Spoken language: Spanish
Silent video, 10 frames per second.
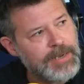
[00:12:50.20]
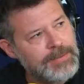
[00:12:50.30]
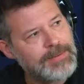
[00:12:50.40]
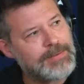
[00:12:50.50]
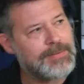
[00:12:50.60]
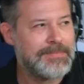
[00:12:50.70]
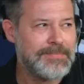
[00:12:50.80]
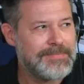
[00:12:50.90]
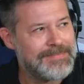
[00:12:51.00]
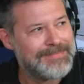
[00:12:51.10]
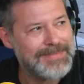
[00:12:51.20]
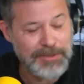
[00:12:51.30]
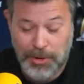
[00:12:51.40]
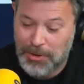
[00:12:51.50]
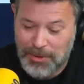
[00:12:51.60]
Se puede.
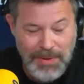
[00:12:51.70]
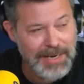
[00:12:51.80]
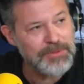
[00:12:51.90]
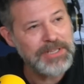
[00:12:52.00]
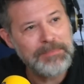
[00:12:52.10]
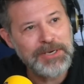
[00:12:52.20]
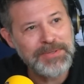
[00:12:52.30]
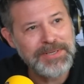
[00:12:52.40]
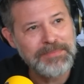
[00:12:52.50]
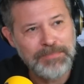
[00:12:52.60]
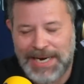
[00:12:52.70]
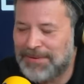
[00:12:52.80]
Eh, con lo cual un día menos de...